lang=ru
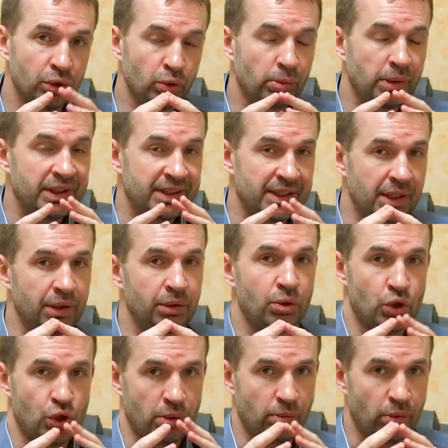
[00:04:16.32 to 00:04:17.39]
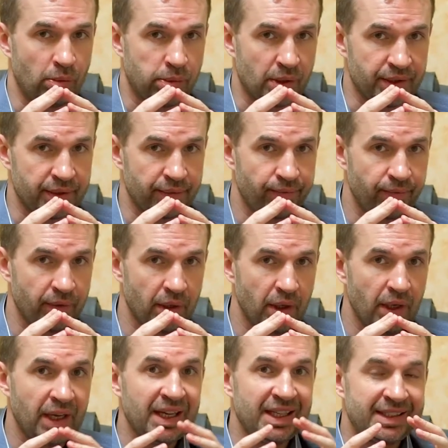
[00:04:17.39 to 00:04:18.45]
думать следующим образом.
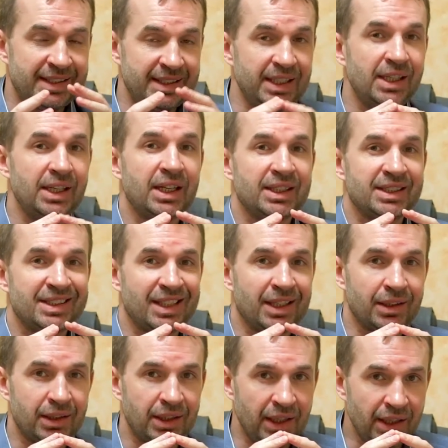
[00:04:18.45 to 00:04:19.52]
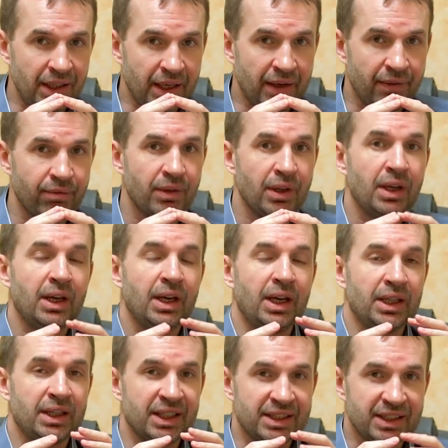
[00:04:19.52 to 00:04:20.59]
Сильная стратегия
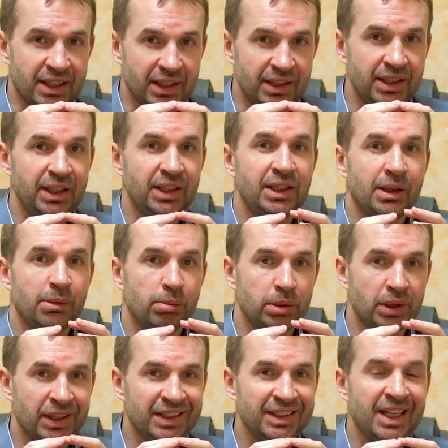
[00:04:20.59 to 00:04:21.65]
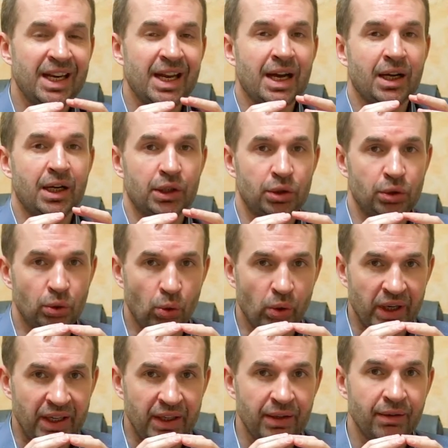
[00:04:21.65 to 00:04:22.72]
это стратегия, благодаря
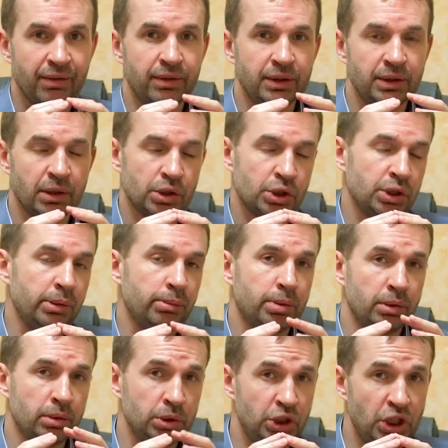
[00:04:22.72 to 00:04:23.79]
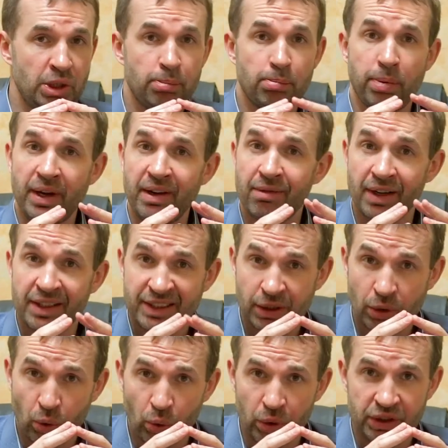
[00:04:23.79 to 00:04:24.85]
которой вы должны получить
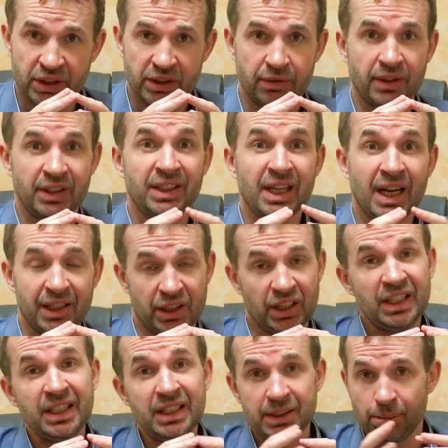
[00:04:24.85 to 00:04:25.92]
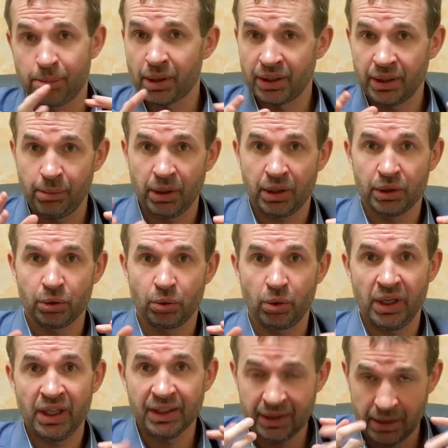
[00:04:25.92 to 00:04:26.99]
превосходство над избранными
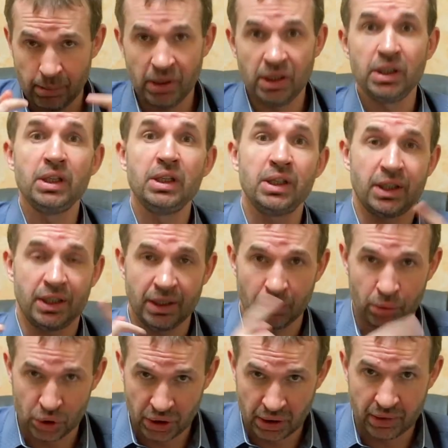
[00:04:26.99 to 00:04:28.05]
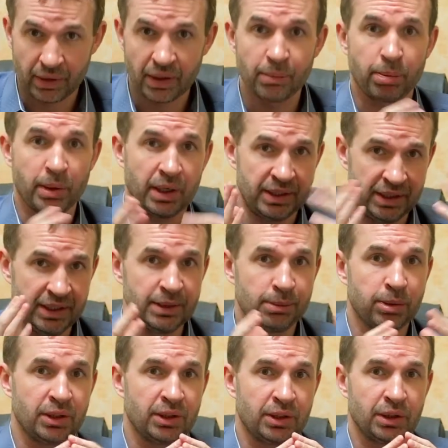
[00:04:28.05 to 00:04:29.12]
конкурентами. Их я уже про
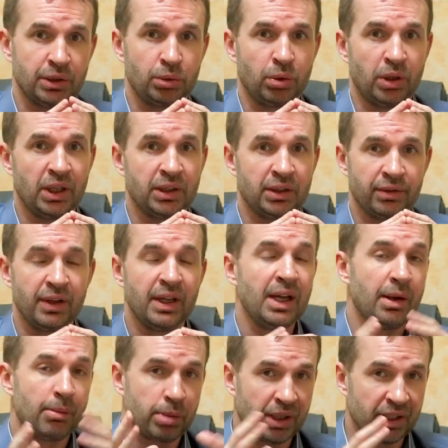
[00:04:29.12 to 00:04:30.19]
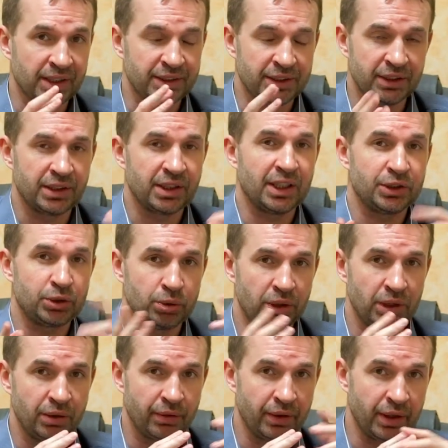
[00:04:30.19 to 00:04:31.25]
избранных конкурентов, про концентрацию
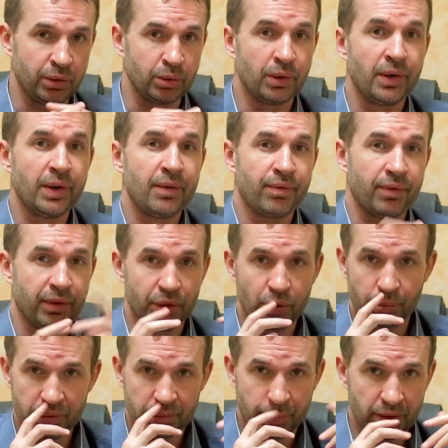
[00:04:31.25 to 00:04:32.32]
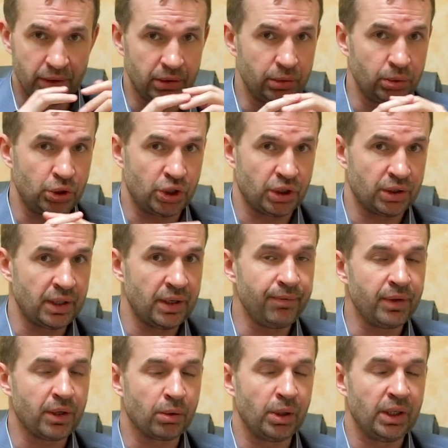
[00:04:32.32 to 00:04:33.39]
я говорил в одном из предыдущих
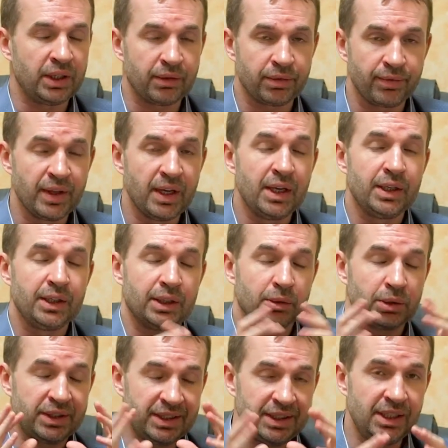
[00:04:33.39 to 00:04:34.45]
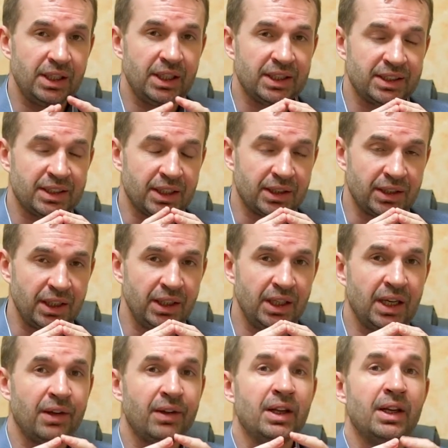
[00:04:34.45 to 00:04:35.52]
да, роликов. Так вот, сильная
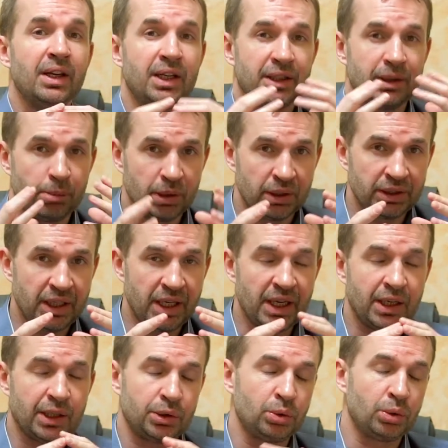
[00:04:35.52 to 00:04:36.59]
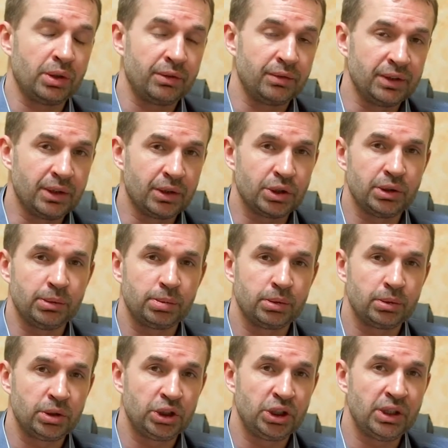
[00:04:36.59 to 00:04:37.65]
стратегия, это благодаря которой вы должны
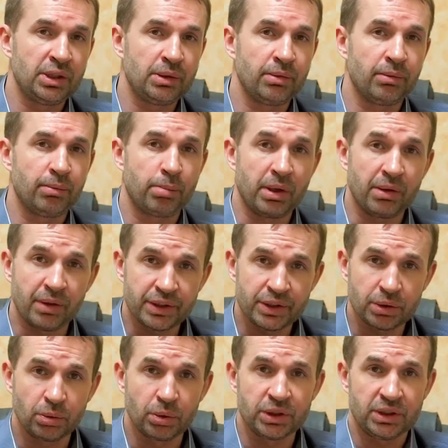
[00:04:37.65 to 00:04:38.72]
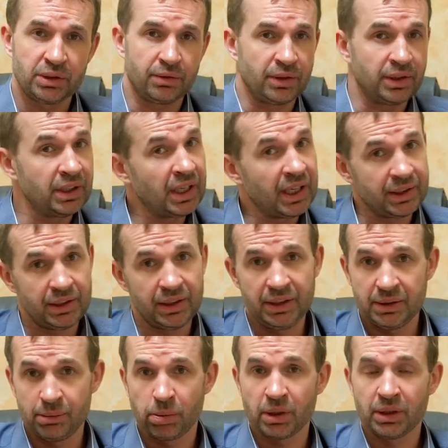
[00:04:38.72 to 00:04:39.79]
получить превосходство над
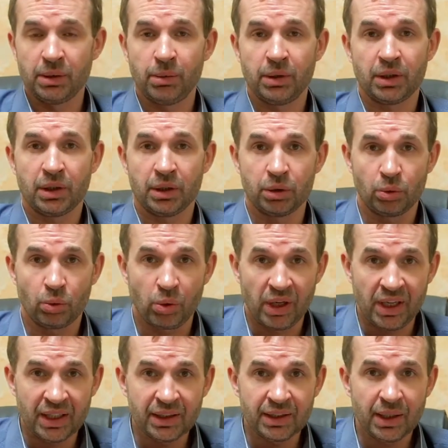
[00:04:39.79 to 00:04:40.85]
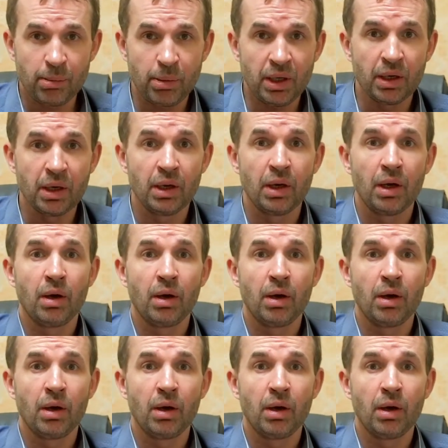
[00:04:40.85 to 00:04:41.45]
избранными конкурентами